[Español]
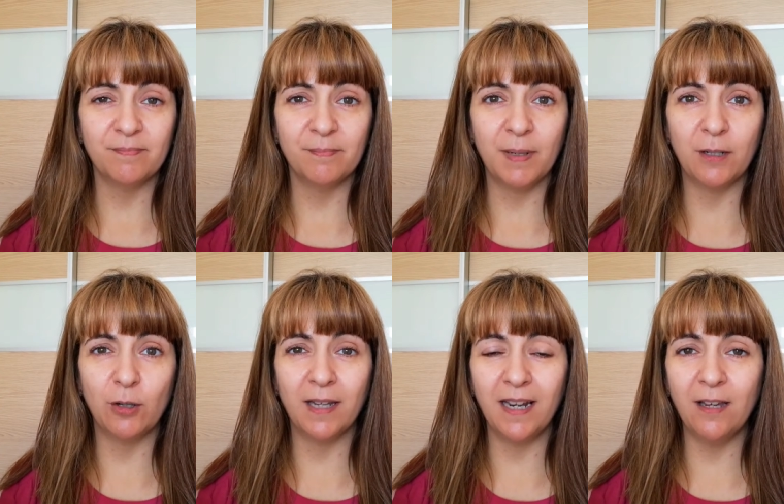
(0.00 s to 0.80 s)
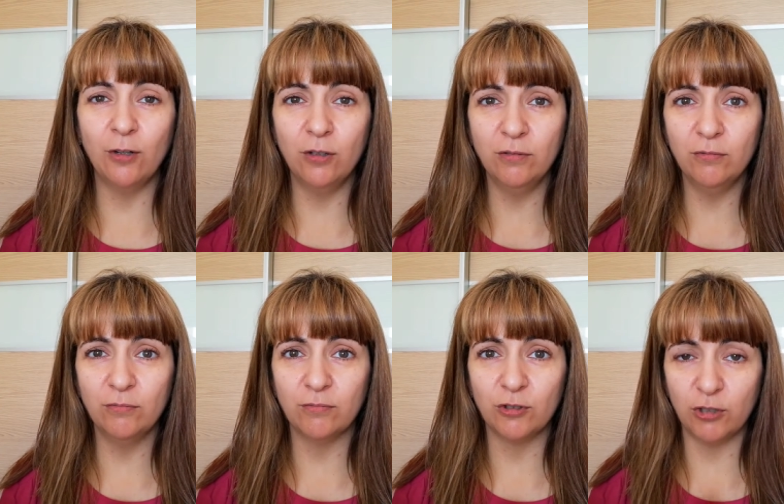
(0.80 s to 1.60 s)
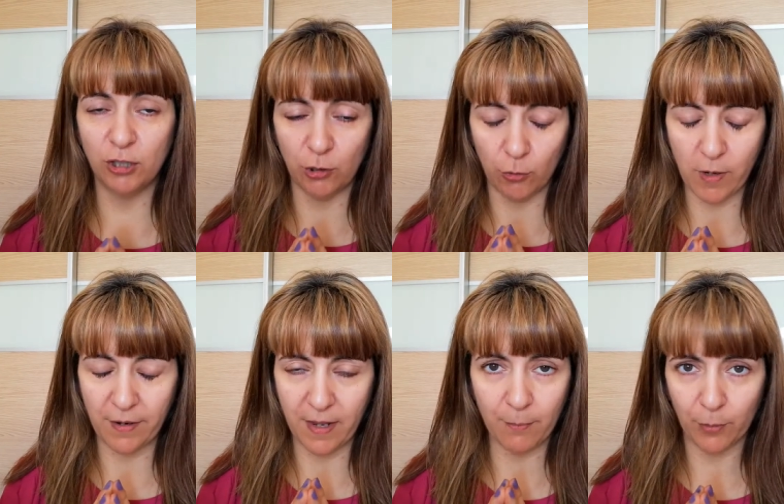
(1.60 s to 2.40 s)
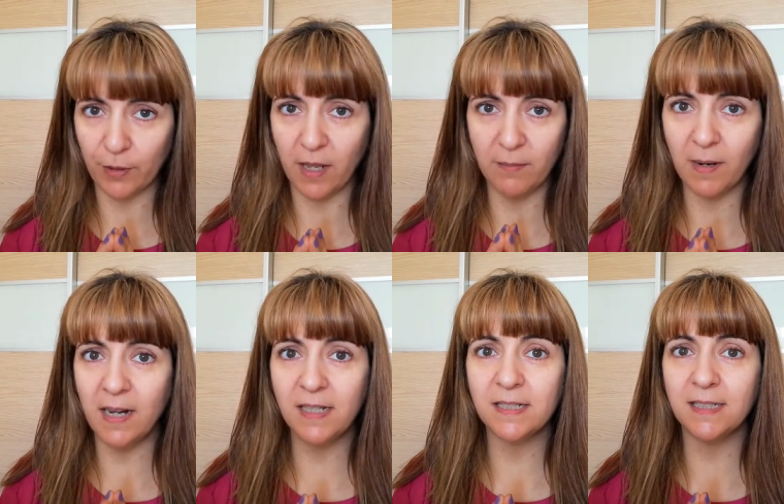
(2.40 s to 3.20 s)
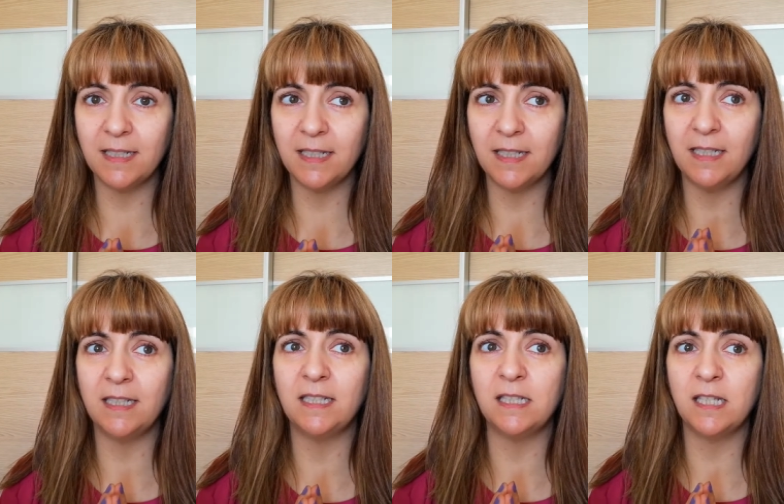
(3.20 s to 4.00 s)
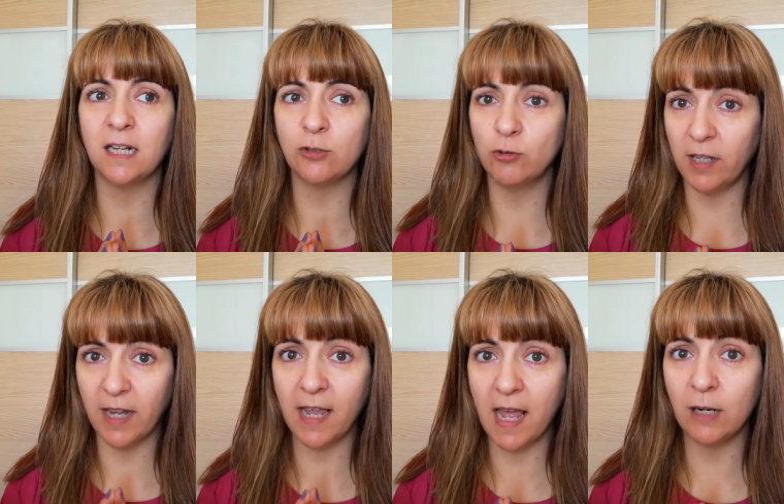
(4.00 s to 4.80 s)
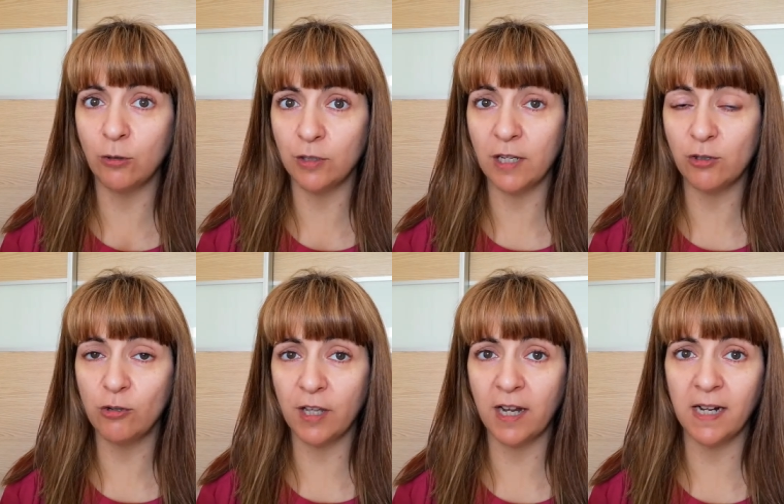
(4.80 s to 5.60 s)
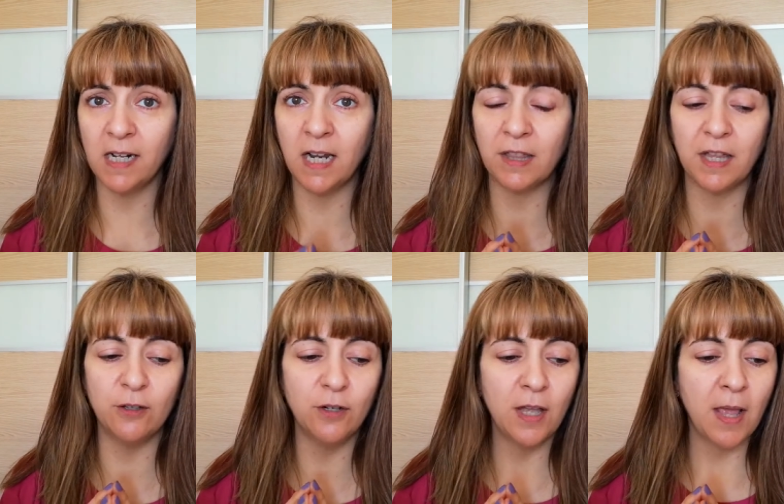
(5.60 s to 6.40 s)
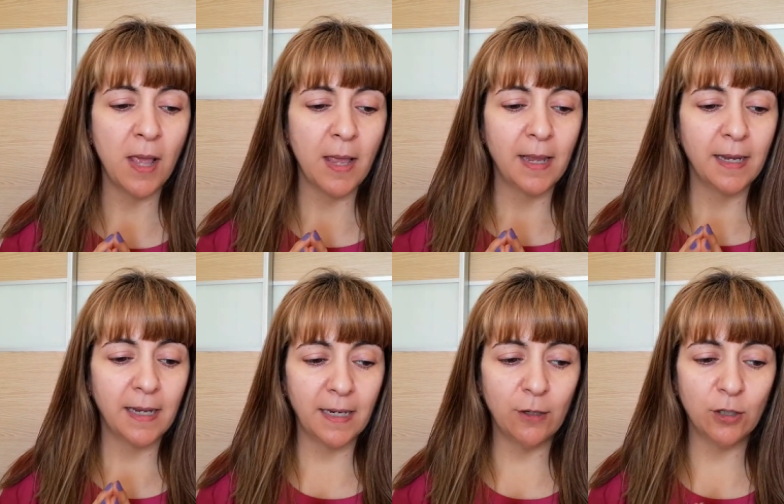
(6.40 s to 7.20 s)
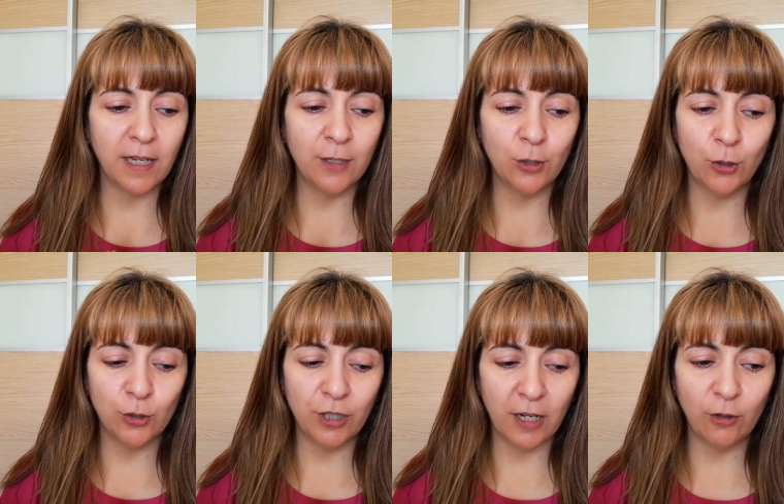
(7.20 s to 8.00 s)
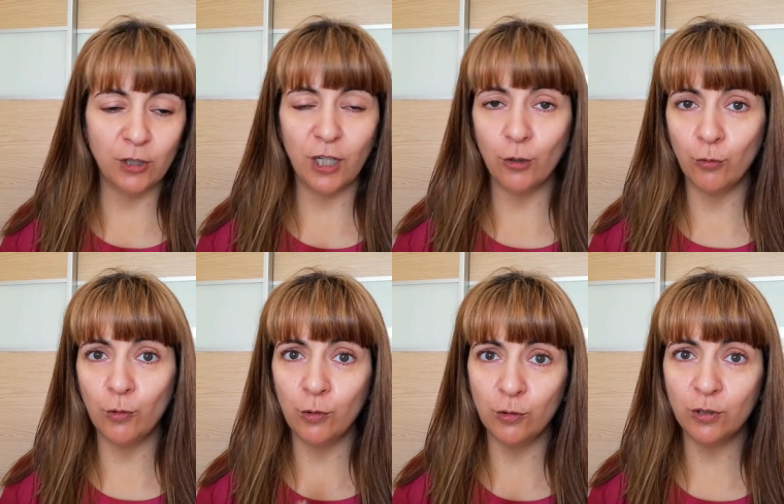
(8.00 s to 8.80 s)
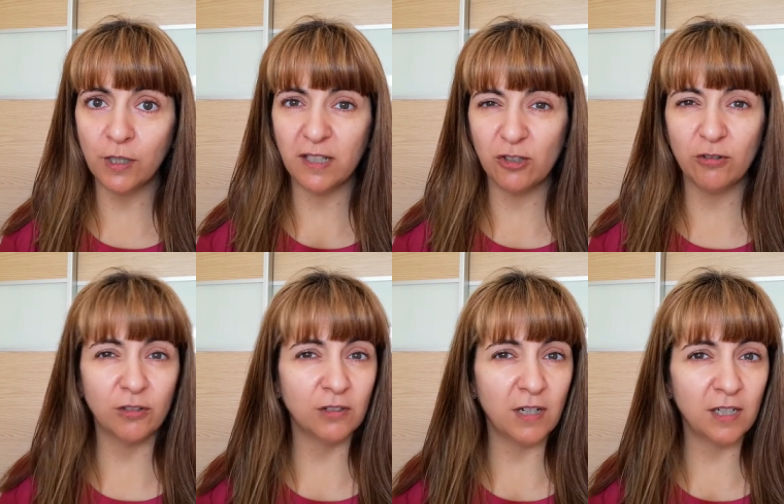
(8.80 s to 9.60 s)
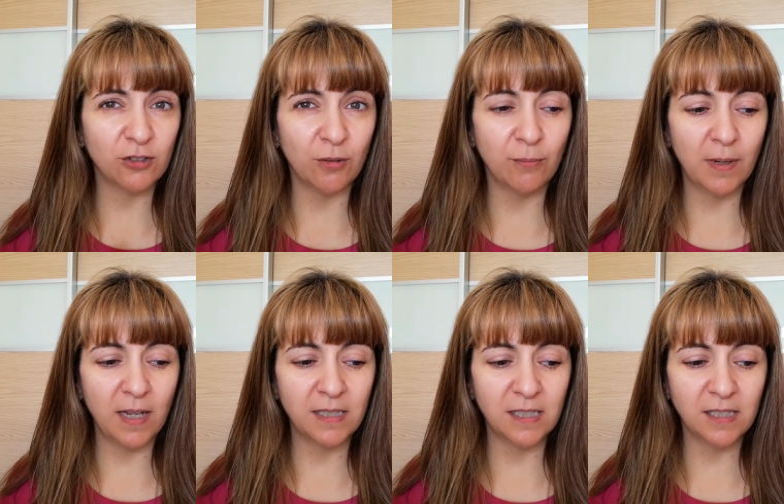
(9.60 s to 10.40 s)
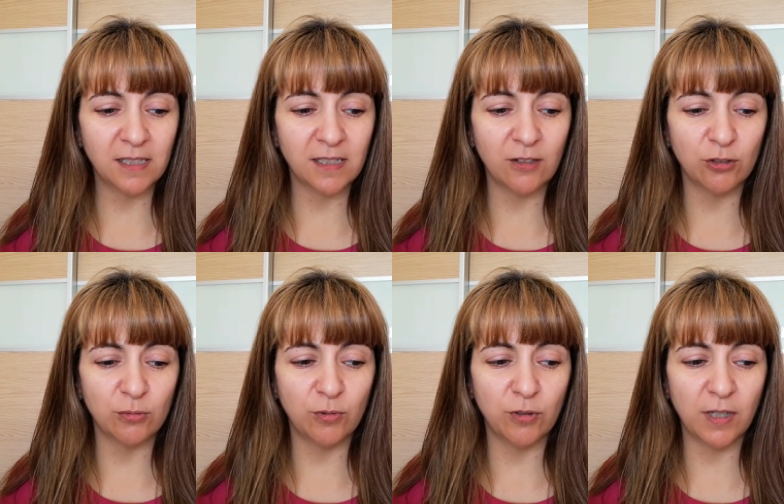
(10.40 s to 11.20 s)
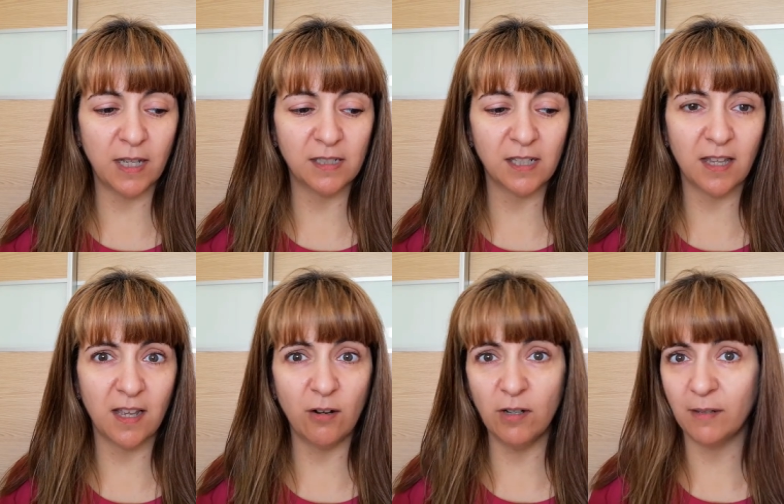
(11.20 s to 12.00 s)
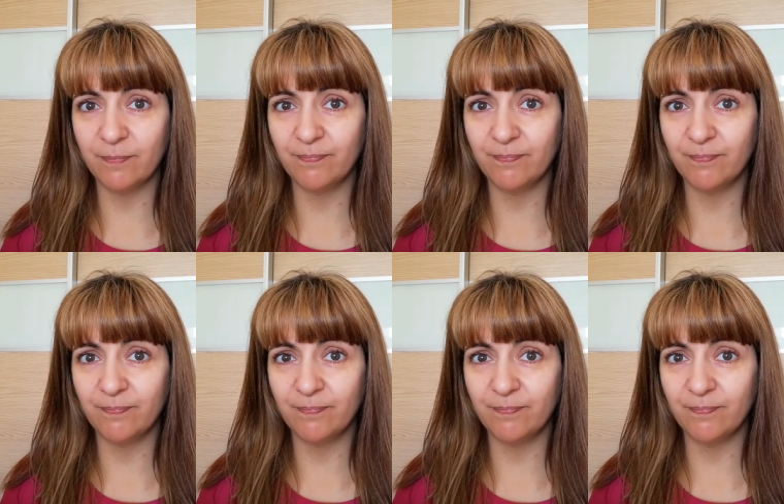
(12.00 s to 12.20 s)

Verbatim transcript: pero creo, no estoy segura al 100%, ¿vale? Si, si resulta que hay algo, ya os lo dejaré enlazado. Creo que no tengo ningún look hecho con las sombras que os voy a enseñar ahora,